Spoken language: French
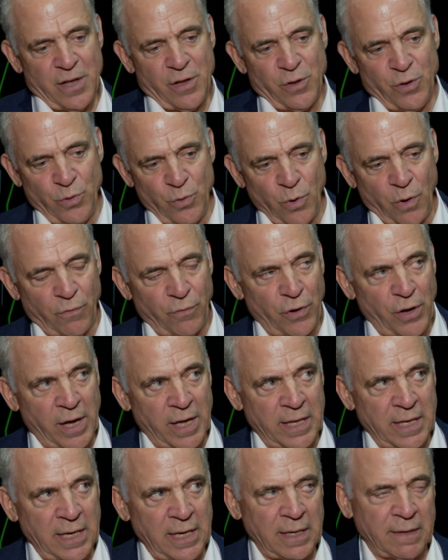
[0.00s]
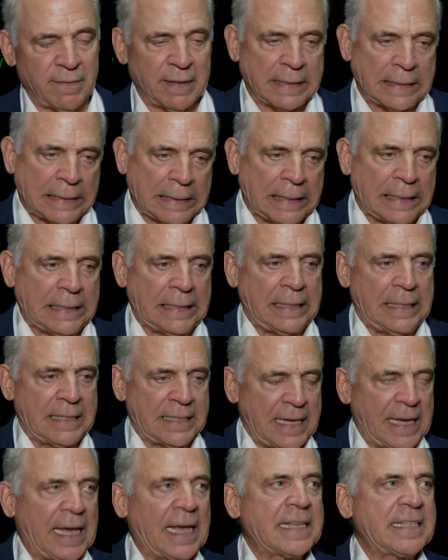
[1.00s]
Nous, on veut aider. les
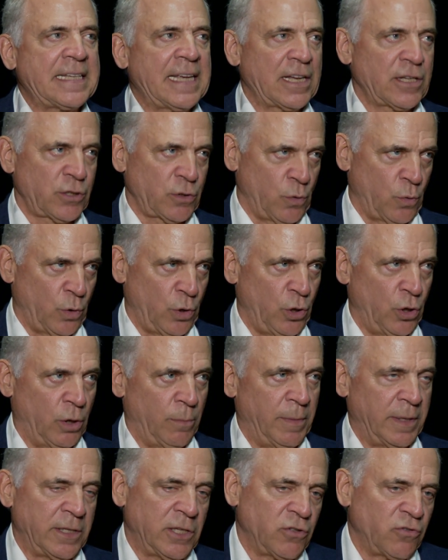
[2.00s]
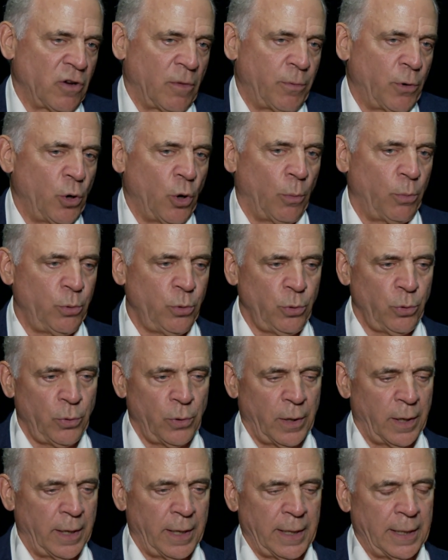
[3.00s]
ingrédients sont là, mais je ne veux pas non plus
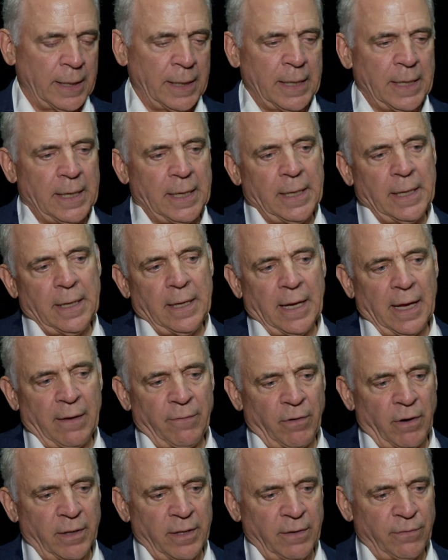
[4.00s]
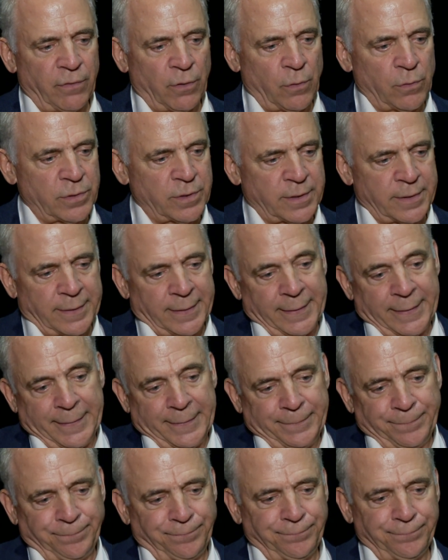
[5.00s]
euh, avoir des fausses... Euh,
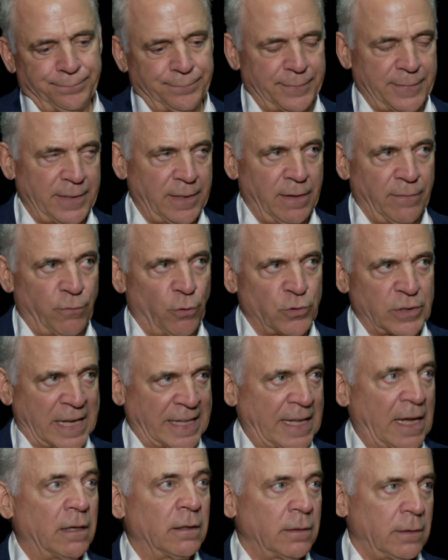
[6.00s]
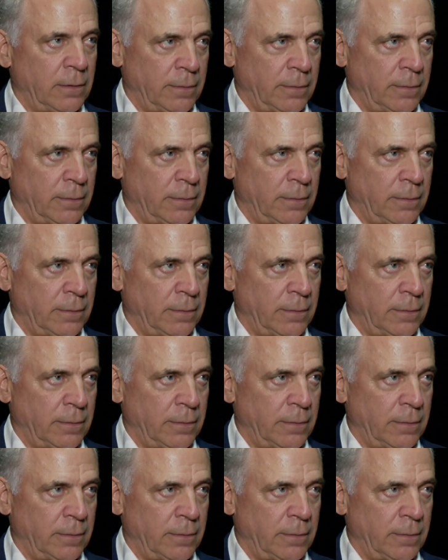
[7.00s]
il faut attendre.